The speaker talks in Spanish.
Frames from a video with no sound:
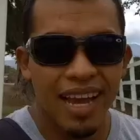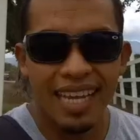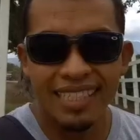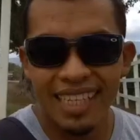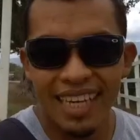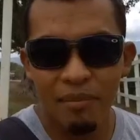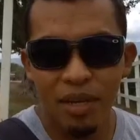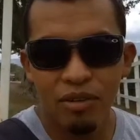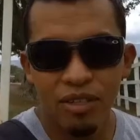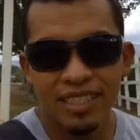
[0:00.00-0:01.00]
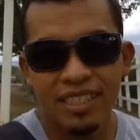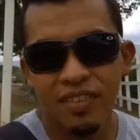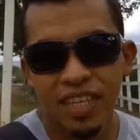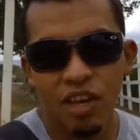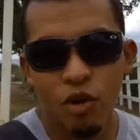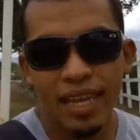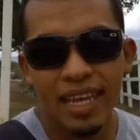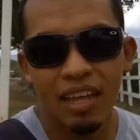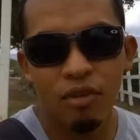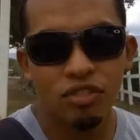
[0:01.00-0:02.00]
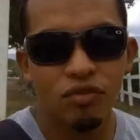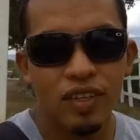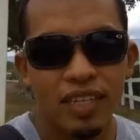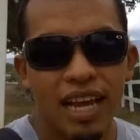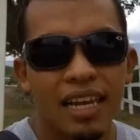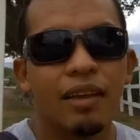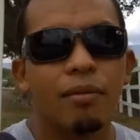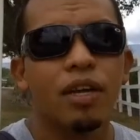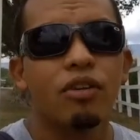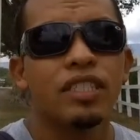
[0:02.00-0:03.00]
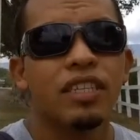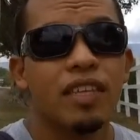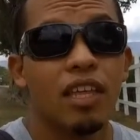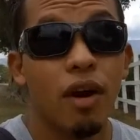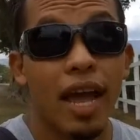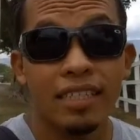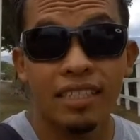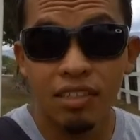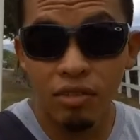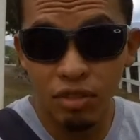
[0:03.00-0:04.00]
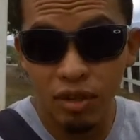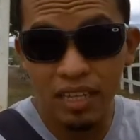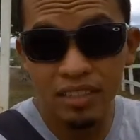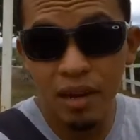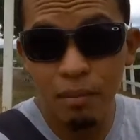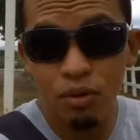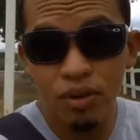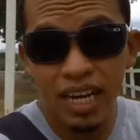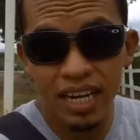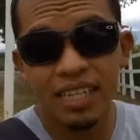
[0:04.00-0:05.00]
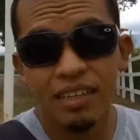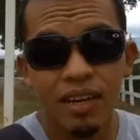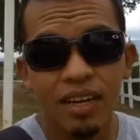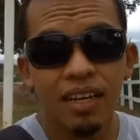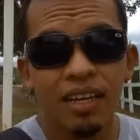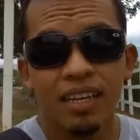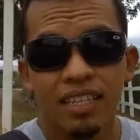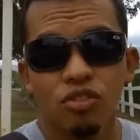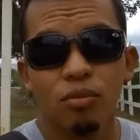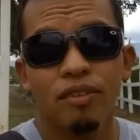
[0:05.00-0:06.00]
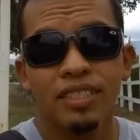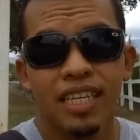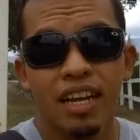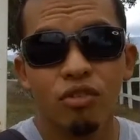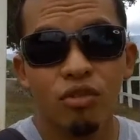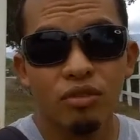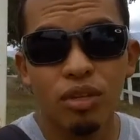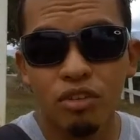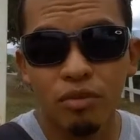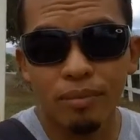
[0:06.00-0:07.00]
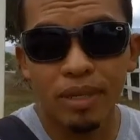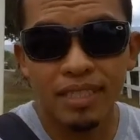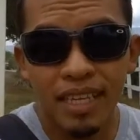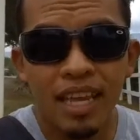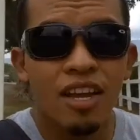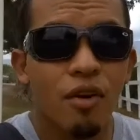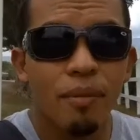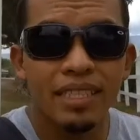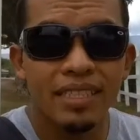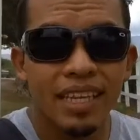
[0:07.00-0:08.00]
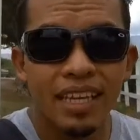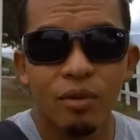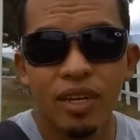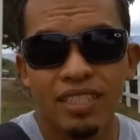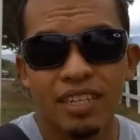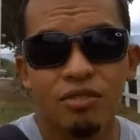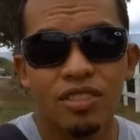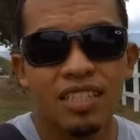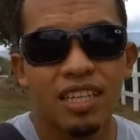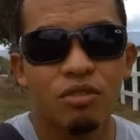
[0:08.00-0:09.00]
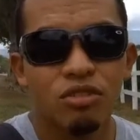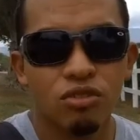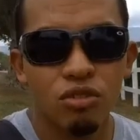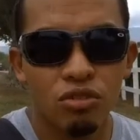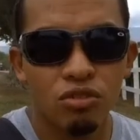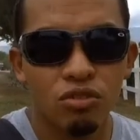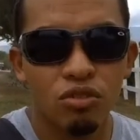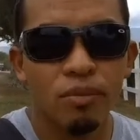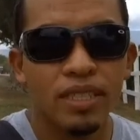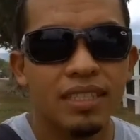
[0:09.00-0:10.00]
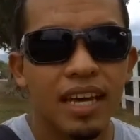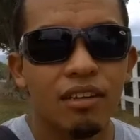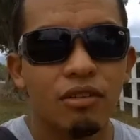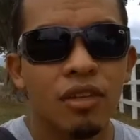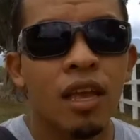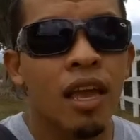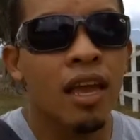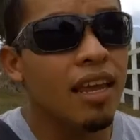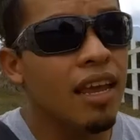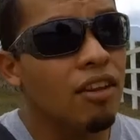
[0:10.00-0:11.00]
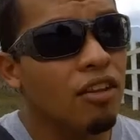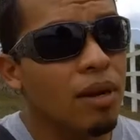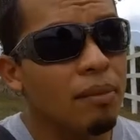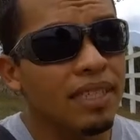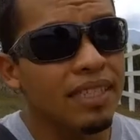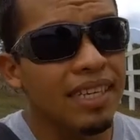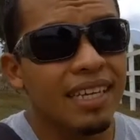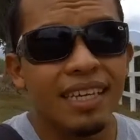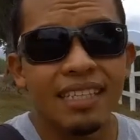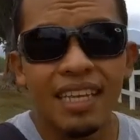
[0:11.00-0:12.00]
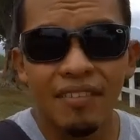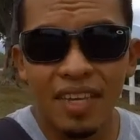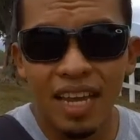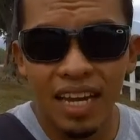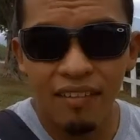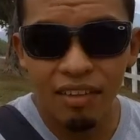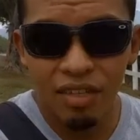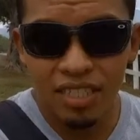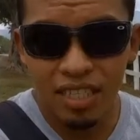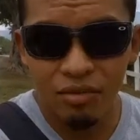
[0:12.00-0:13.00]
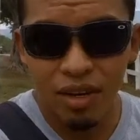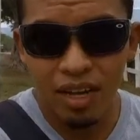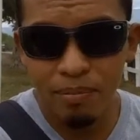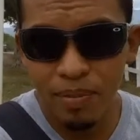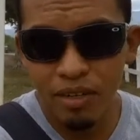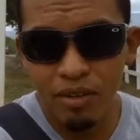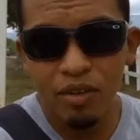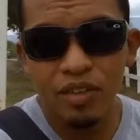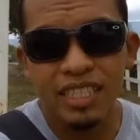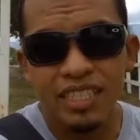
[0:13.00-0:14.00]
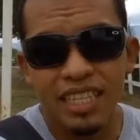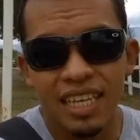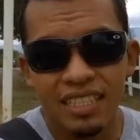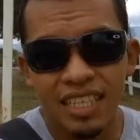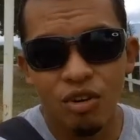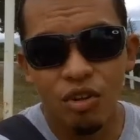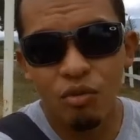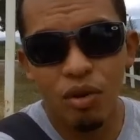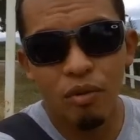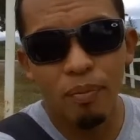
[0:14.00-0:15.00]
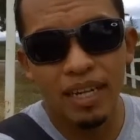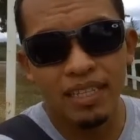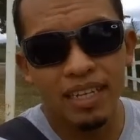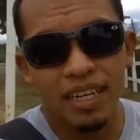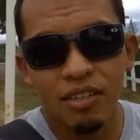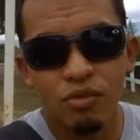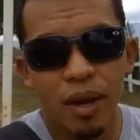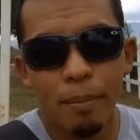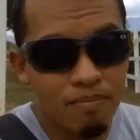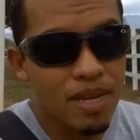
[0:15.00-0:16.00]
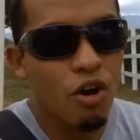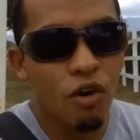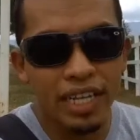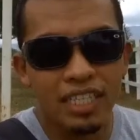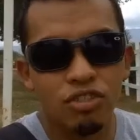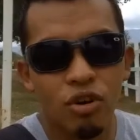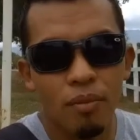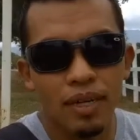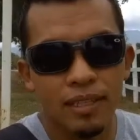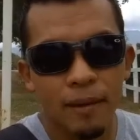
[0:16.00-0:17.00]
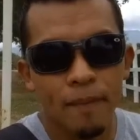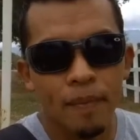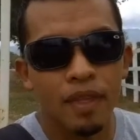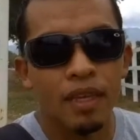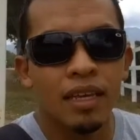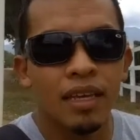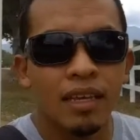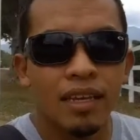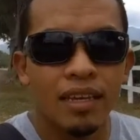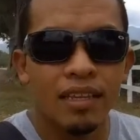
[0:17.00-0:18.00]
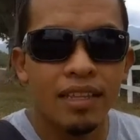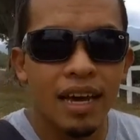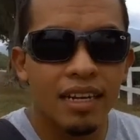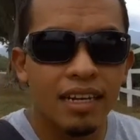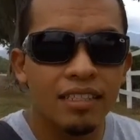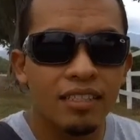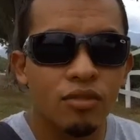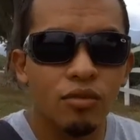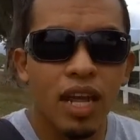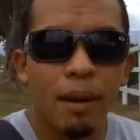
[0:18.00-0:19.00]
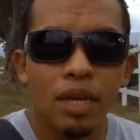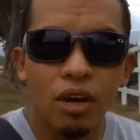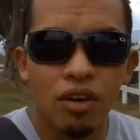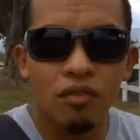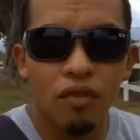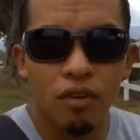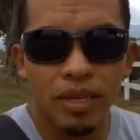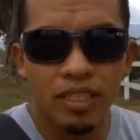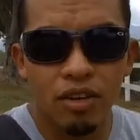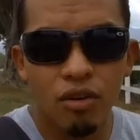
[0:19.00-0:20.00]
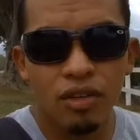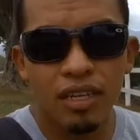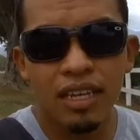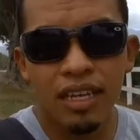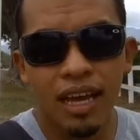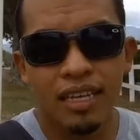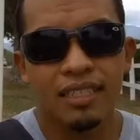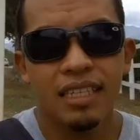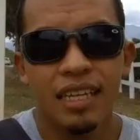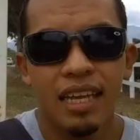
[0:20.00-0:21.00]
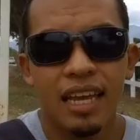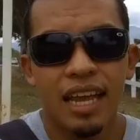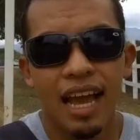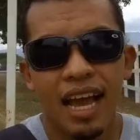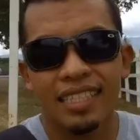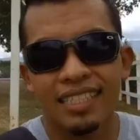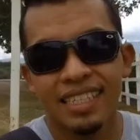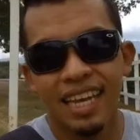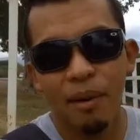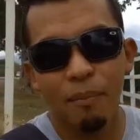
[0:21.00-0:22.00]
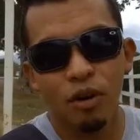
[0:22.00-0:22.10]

Así que amigos, este video ha llegado a su final, espero este video haya sido eso, denle un pulgar arriba, que eso me va a estar ayudando enormemente, comenten que voy a estar contestando todos sus comentarios. Eh, normalmente ya había grabado en este lugar, pero decidí hacerlo de nuevo para tenerles unas mejores tomas eh, darles una mejor información y así que hasta la